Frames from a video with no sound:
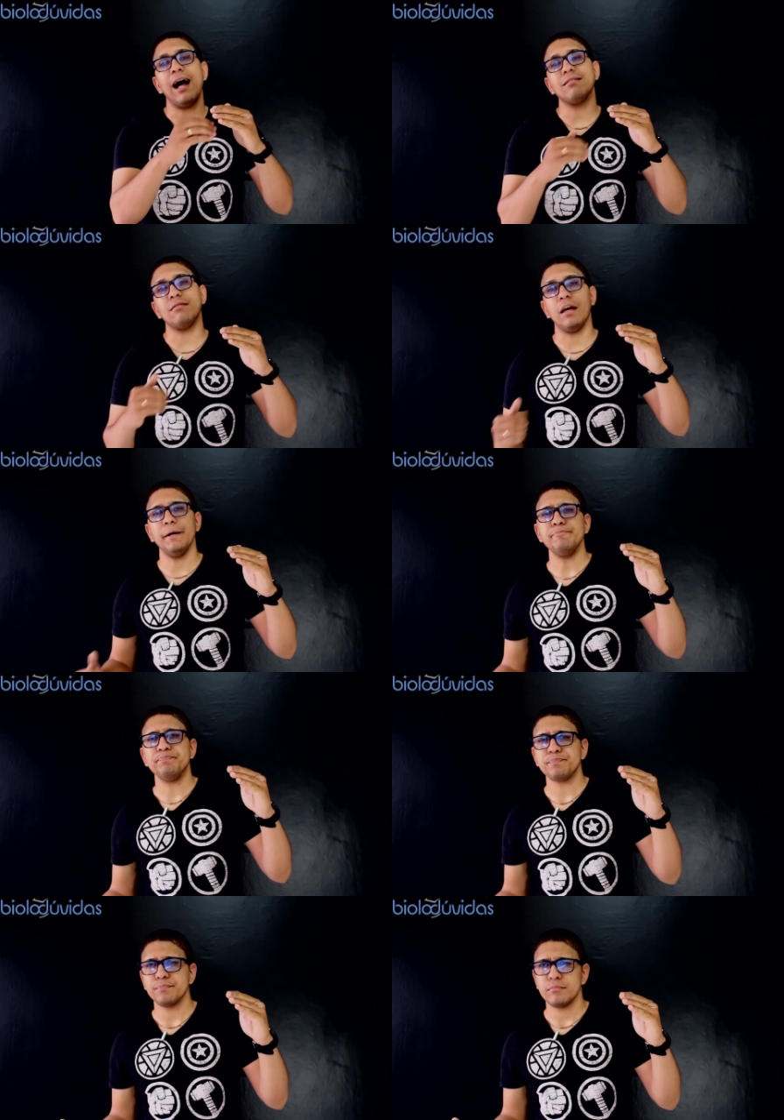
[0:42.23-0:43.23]

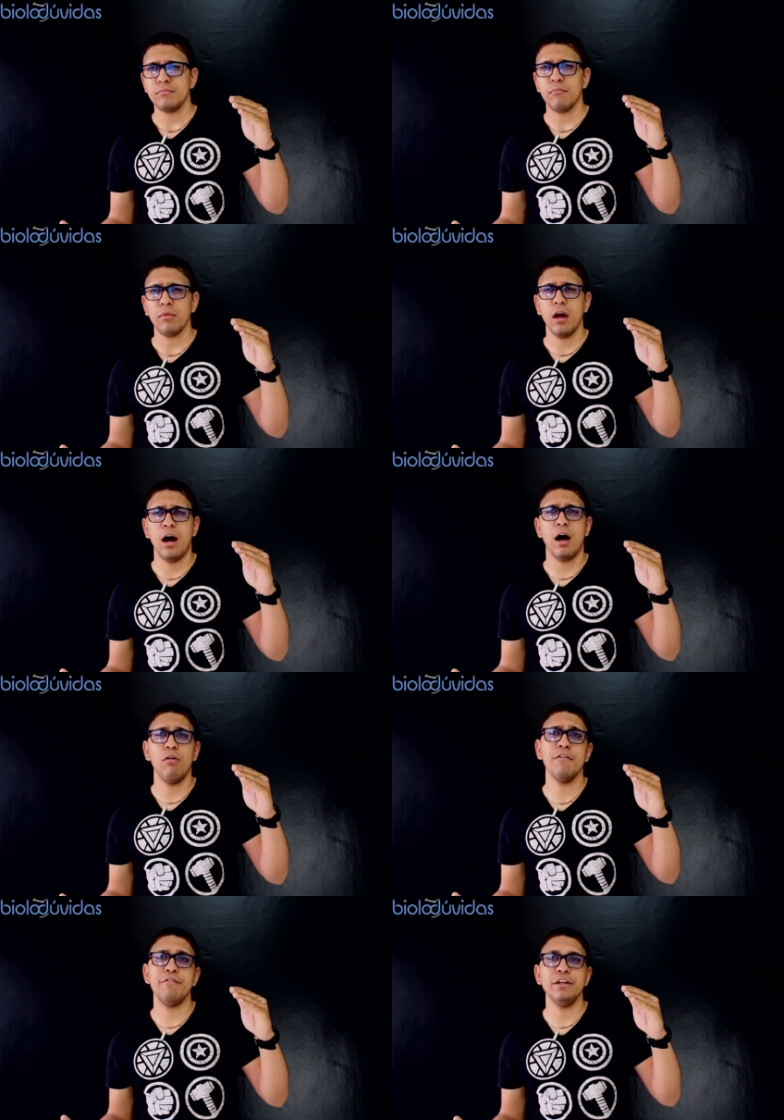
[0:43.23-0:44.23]
até a
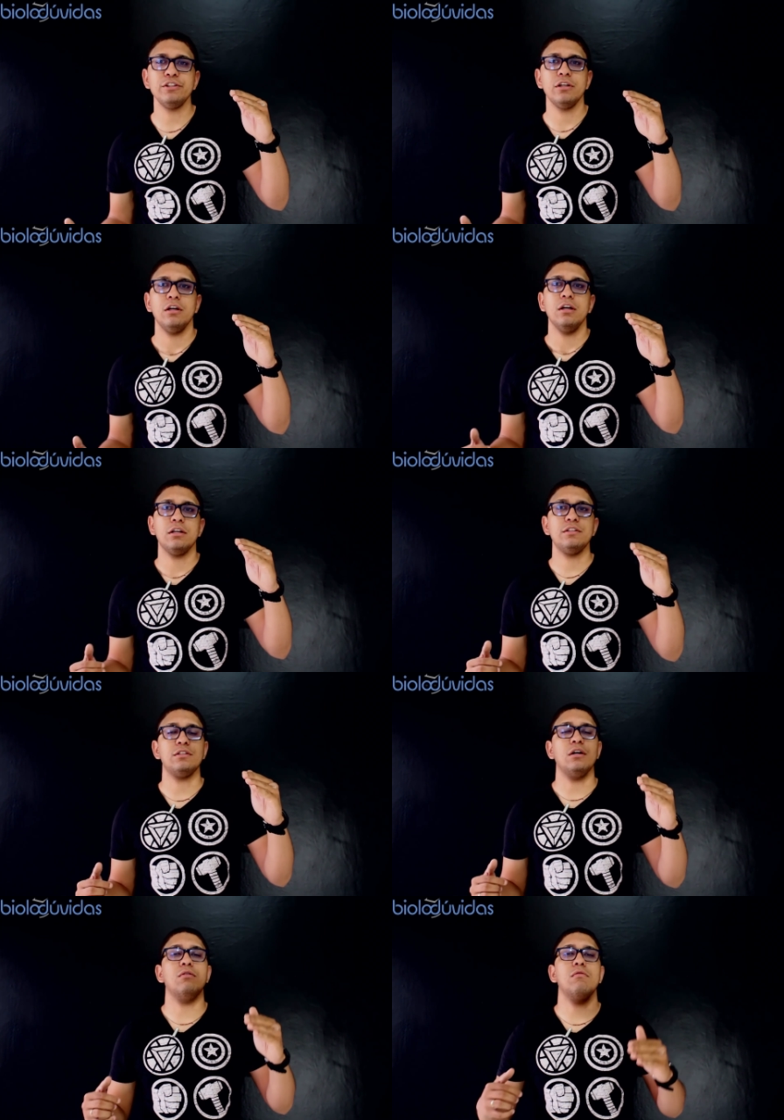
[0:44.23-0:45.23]
aula 20, que
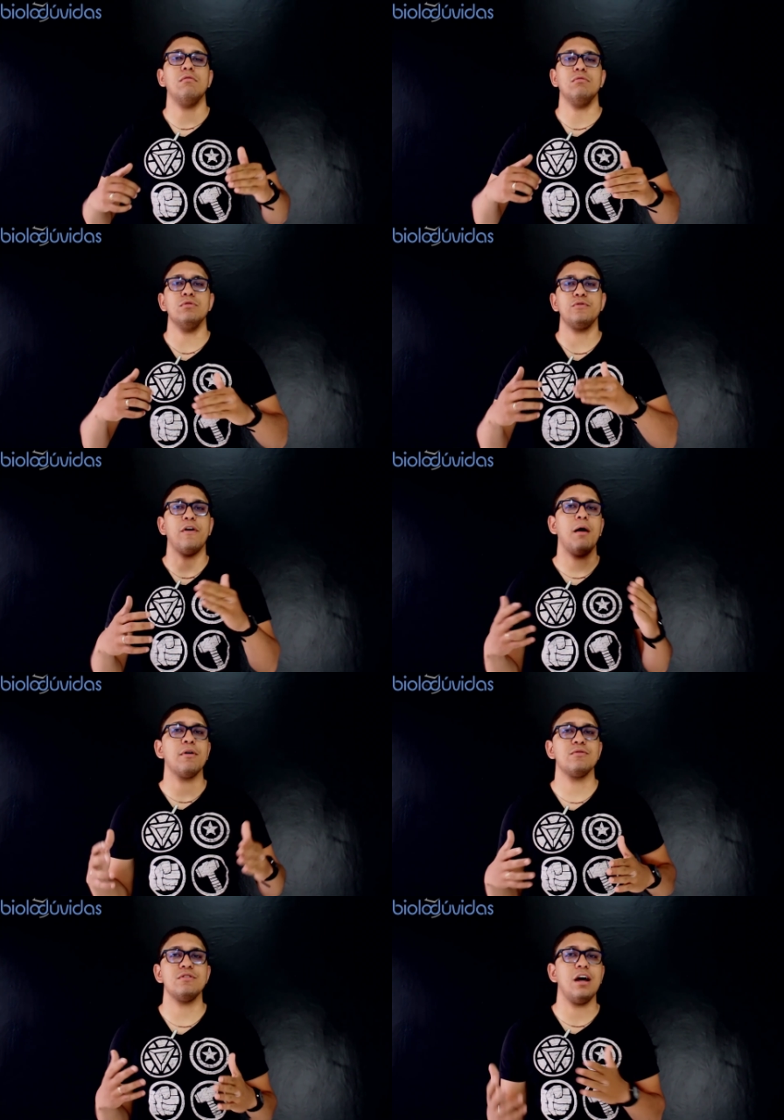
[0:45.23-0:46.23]
são os
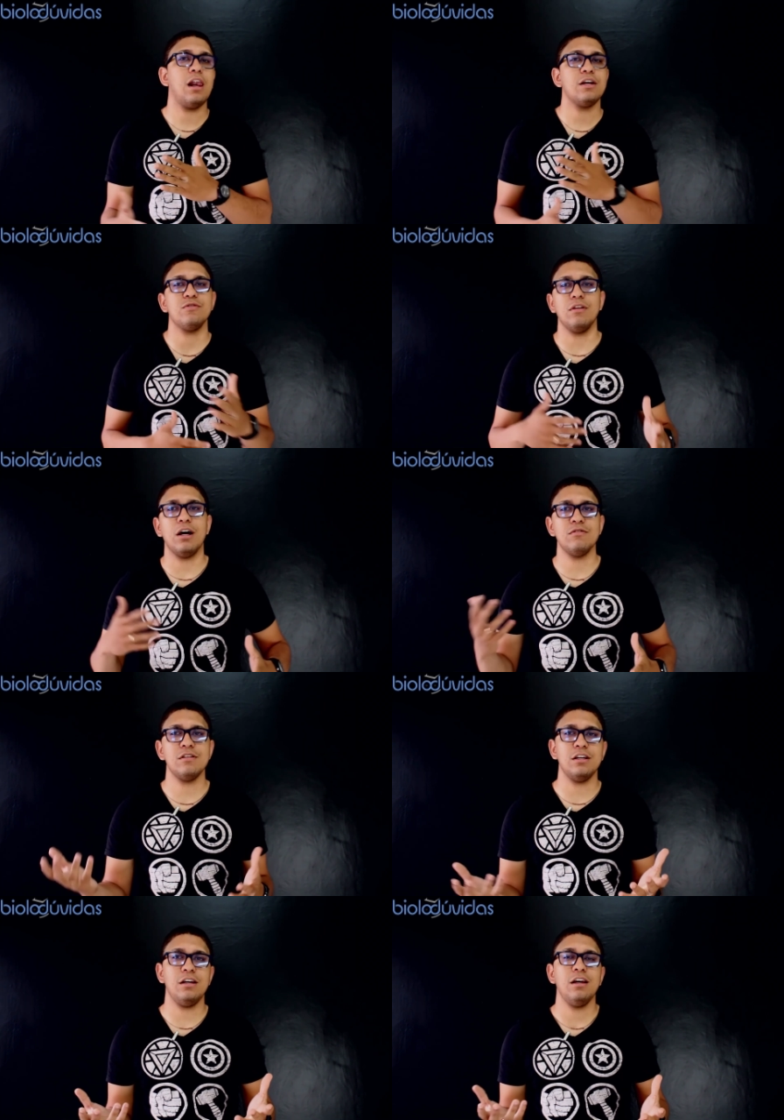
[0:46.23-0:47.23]
fármacos
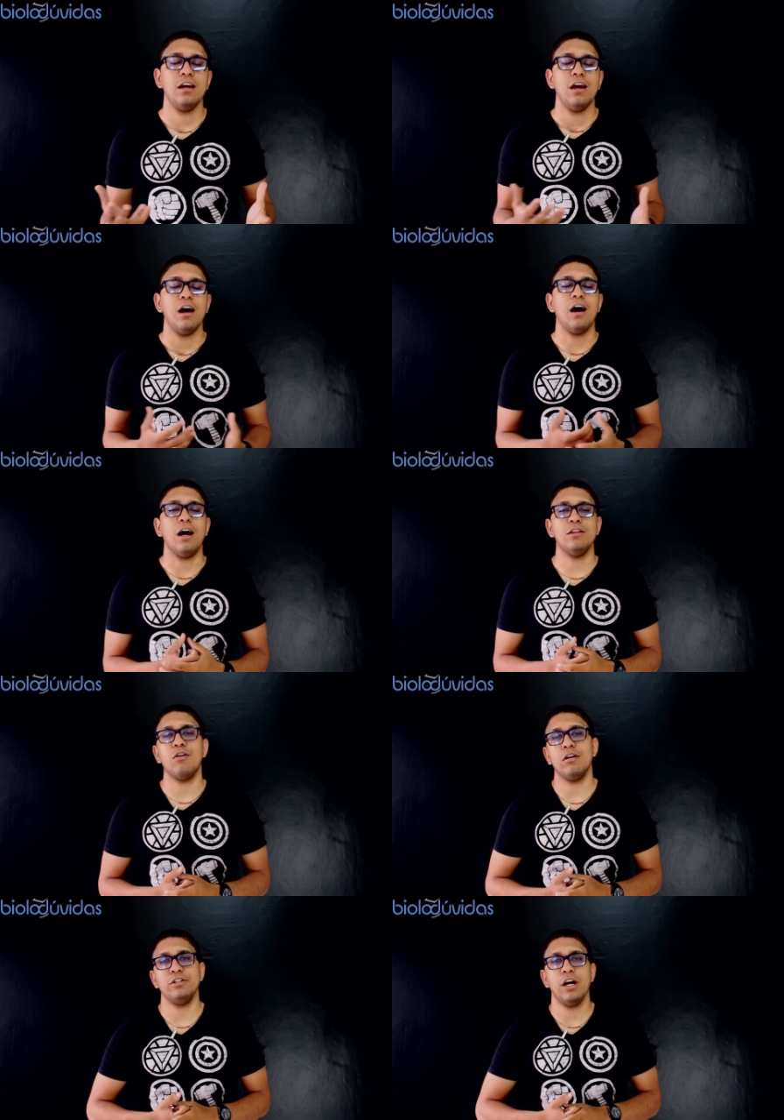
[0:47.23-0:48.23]
relacionados aí a
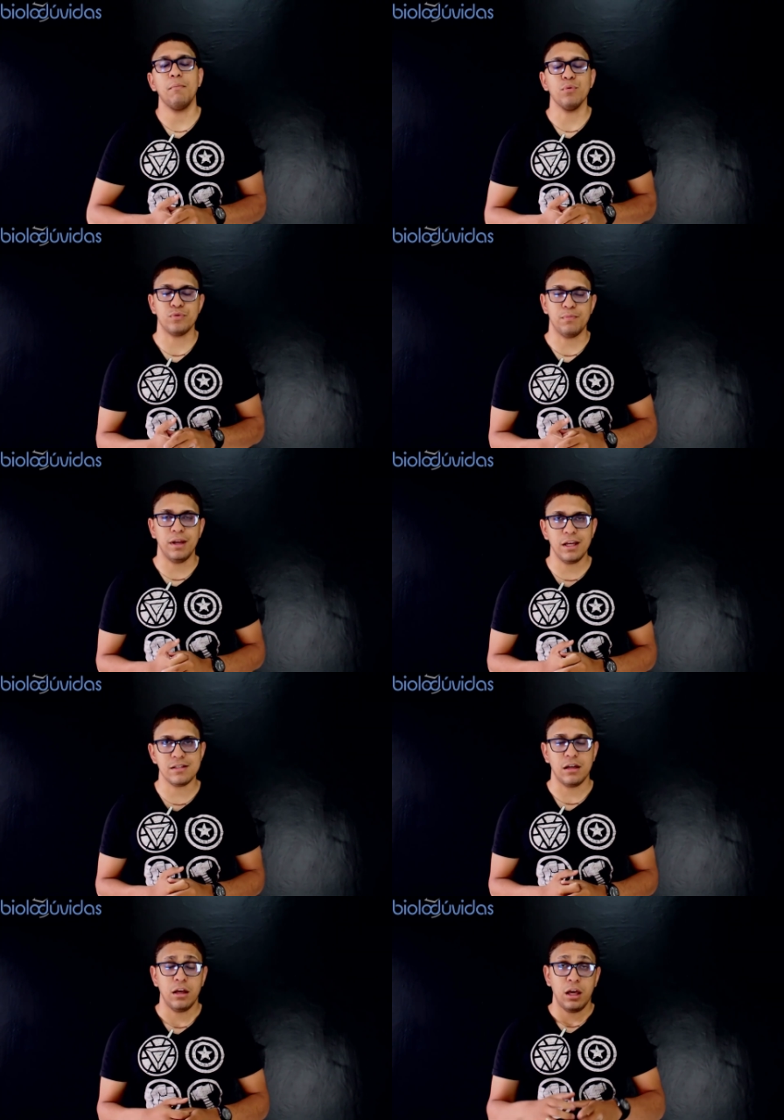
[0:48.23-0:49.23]
drogas de abuso,
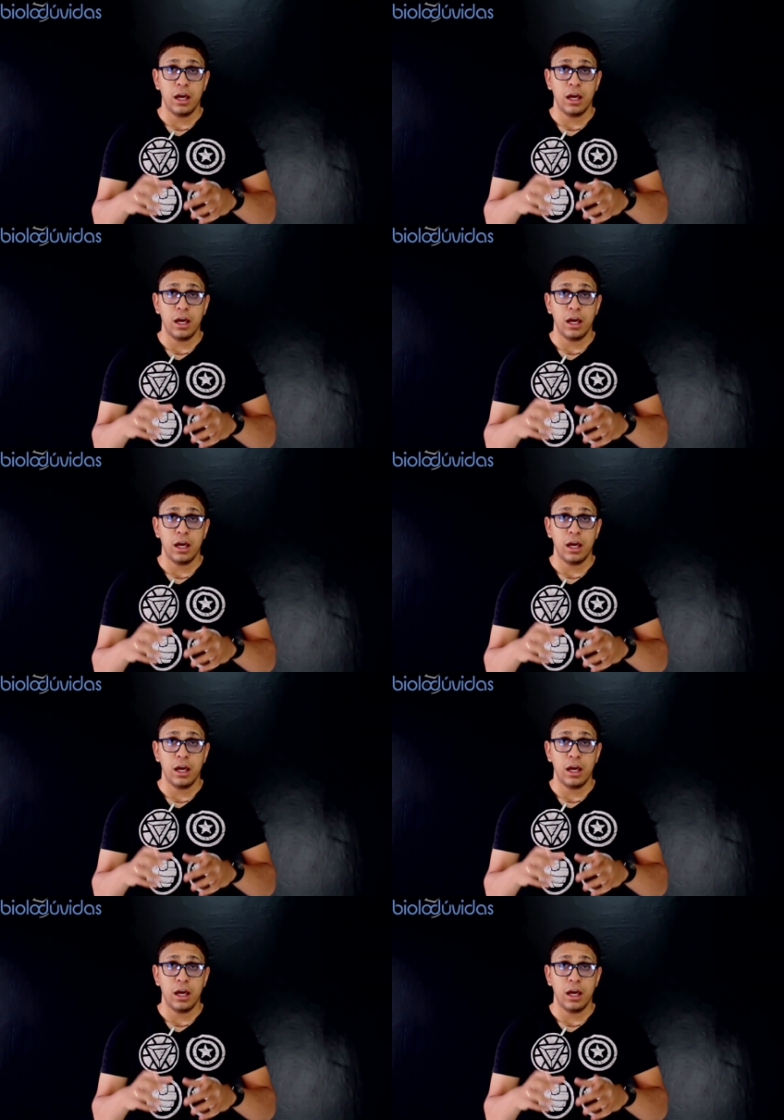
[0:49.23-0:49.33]
beleza?